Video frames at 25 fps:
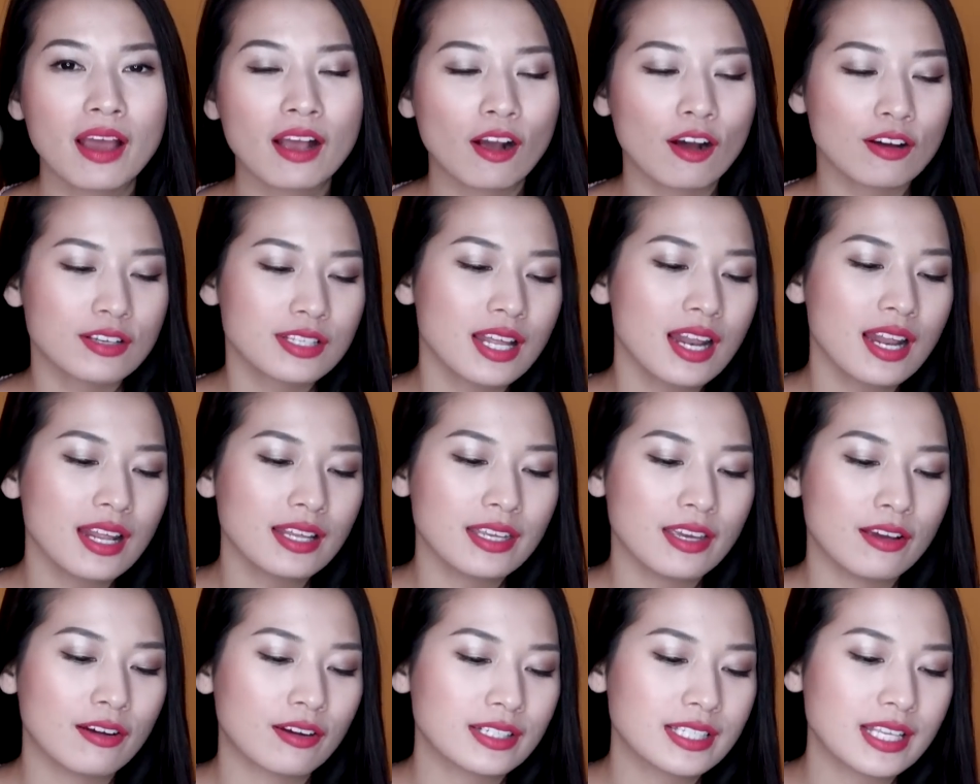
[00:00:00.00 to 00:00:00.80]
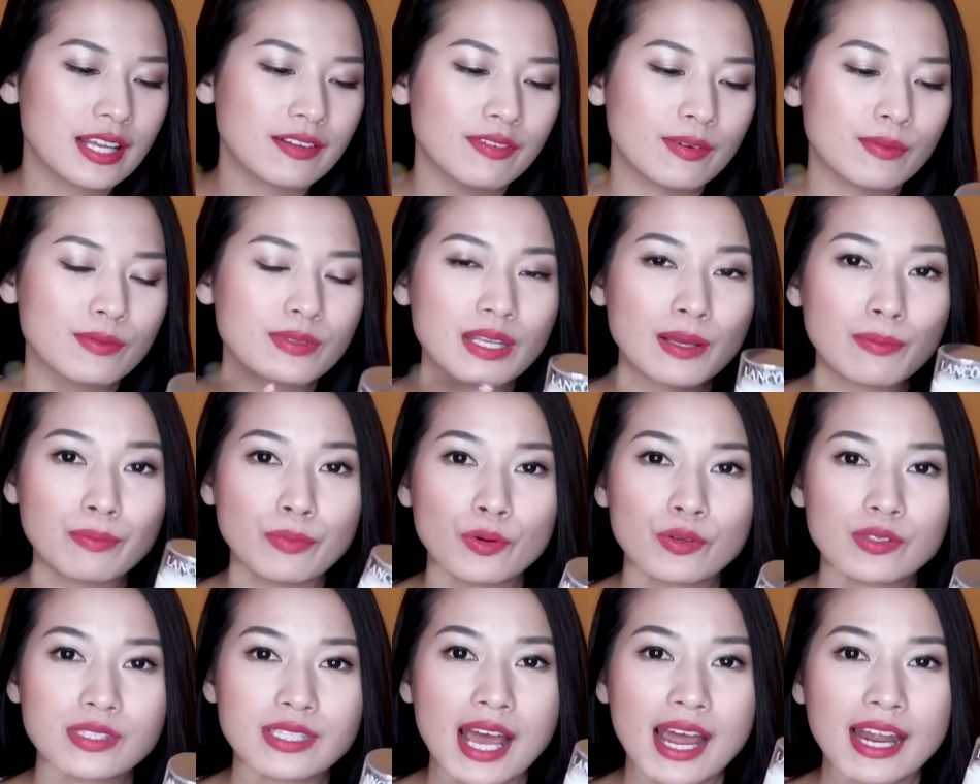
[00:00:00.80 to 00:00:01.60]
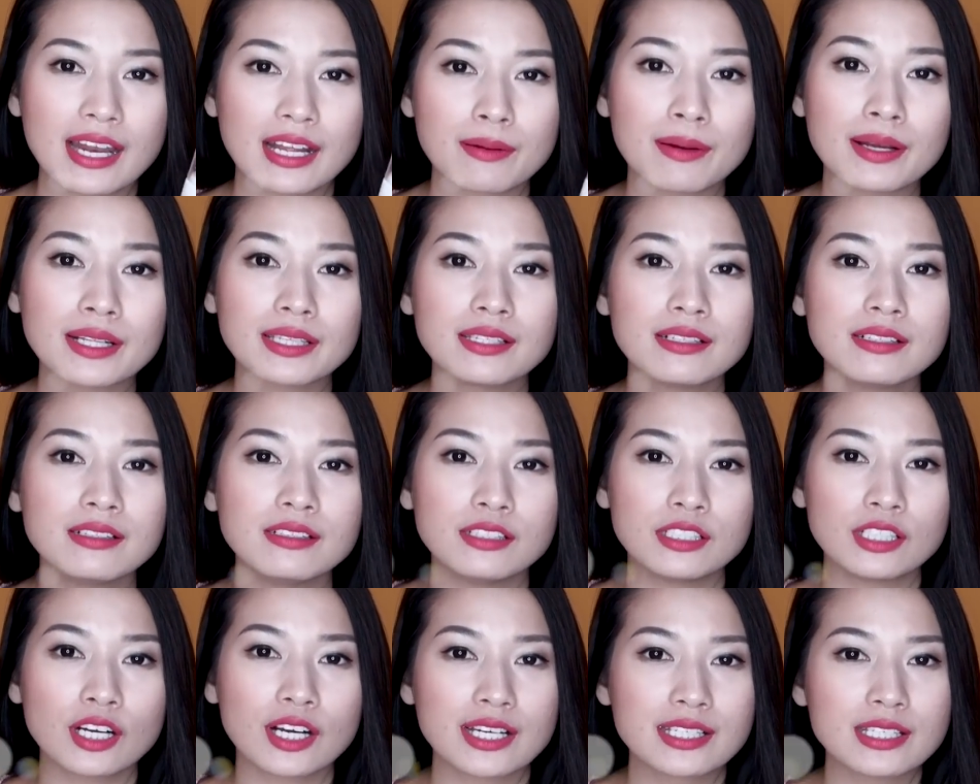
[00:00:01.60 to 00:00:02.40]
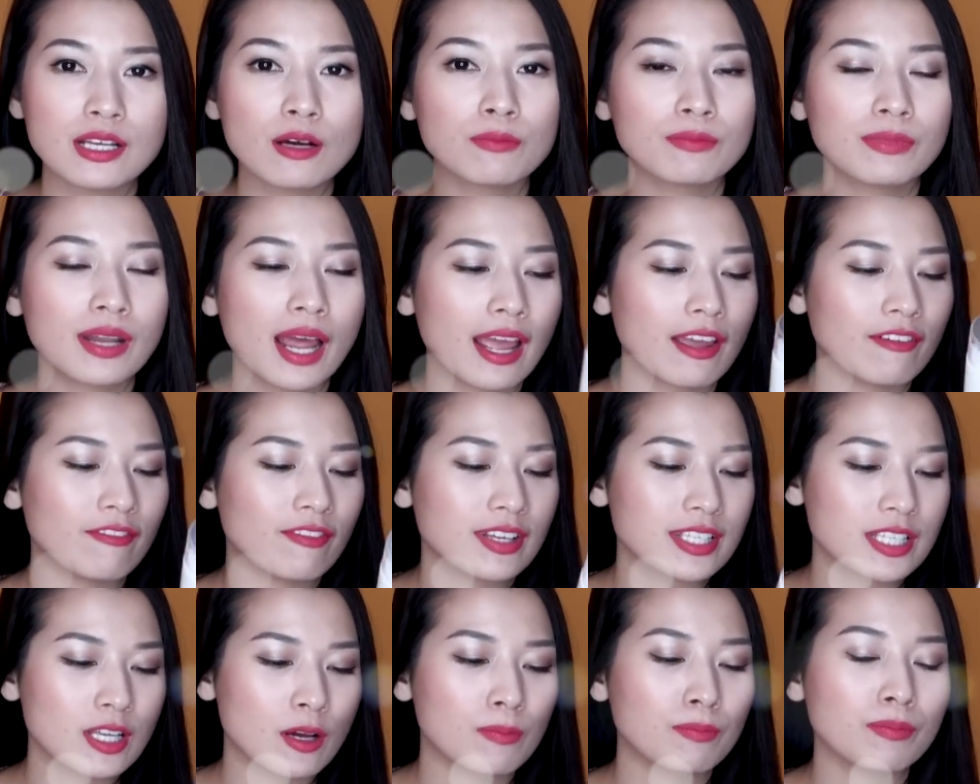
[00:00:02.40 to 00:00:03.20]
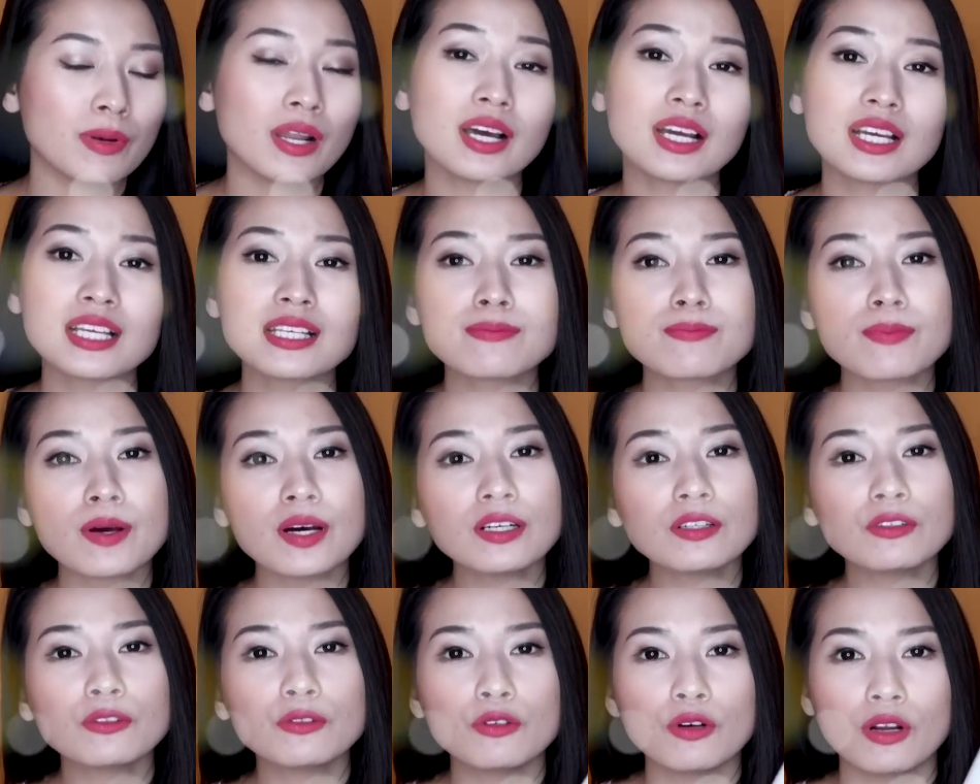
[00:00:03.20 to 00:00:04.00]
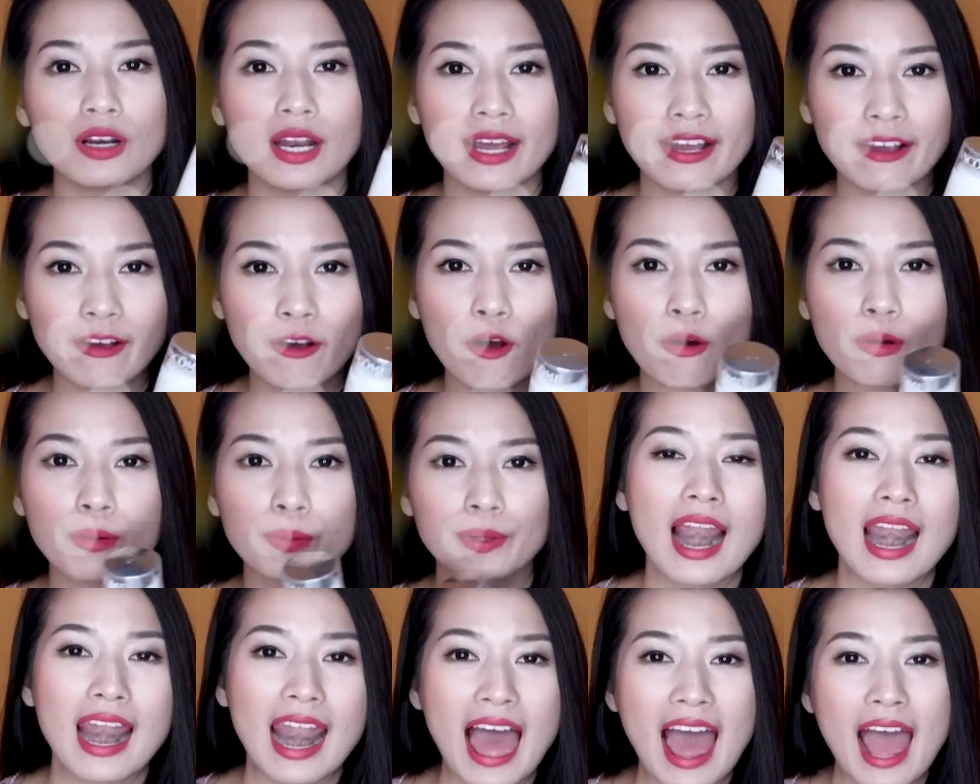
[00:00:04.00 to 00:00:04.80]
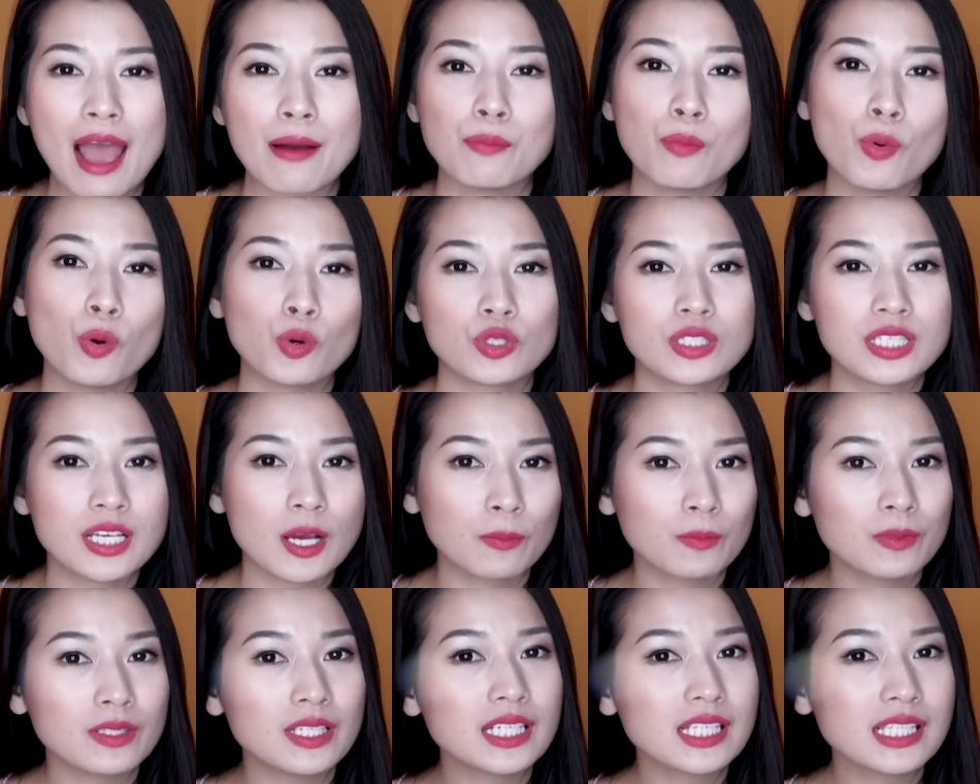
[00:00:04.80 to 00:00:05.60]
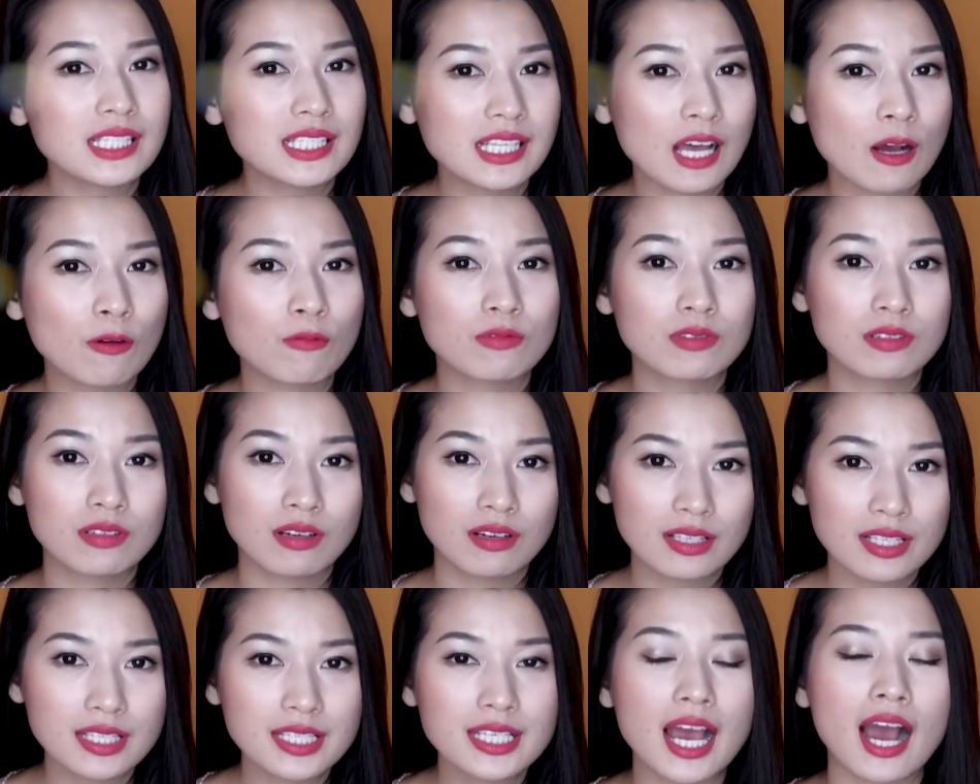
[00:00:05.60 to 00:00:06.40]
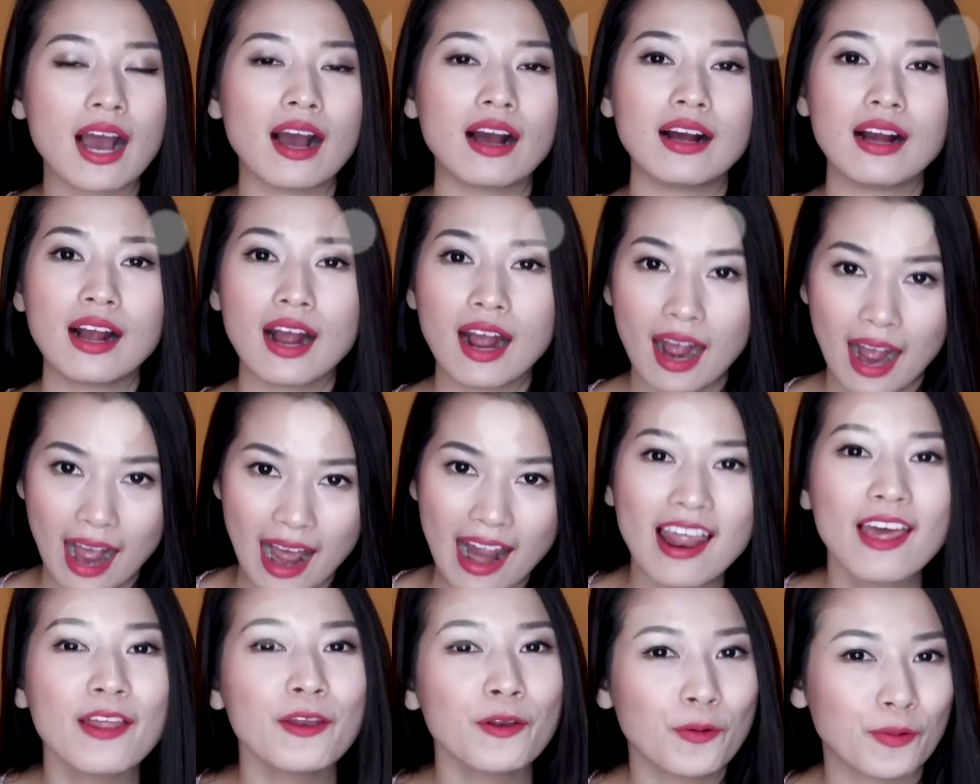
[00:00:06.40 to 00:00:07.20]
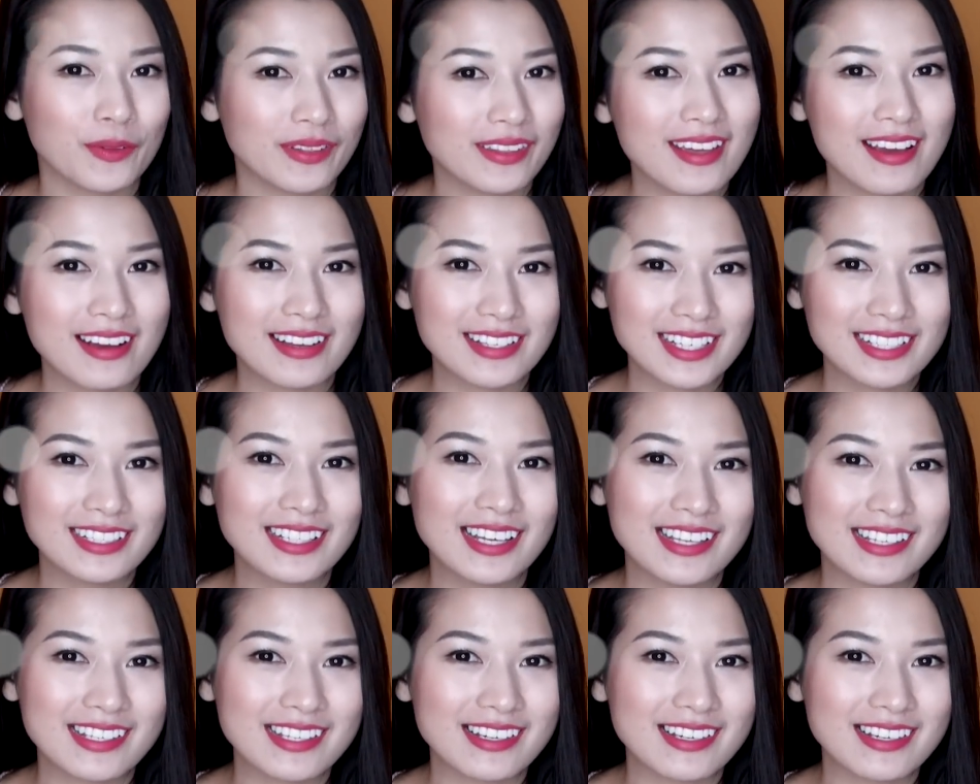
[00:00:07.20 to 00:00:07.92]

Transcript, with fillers: Có rất là nhiều cái sản phẩm sample size để các bạn thử cho cái dòng này và dòng Blonde Expert của Lancôme là một trong những dòng dưỡng trắng khá là nổi tiếng trên thế